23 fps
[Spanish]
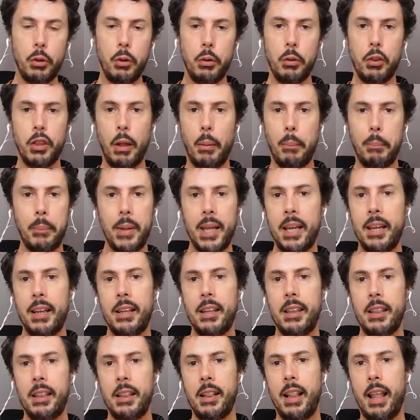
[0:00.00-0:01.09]

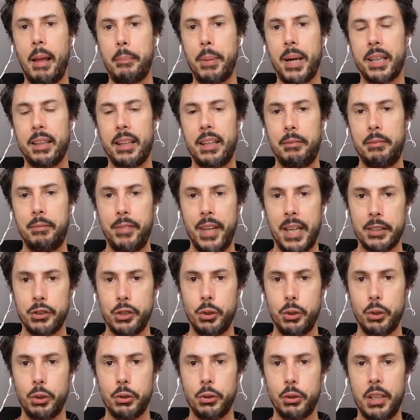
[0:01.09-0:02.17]
también la parte de
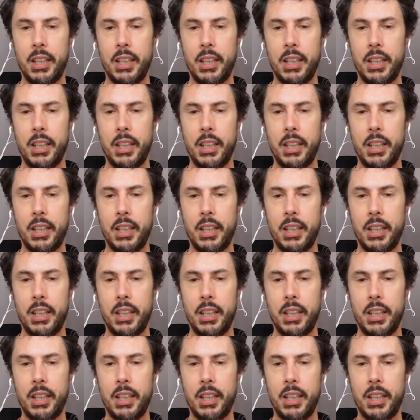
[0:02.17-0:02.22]
inversión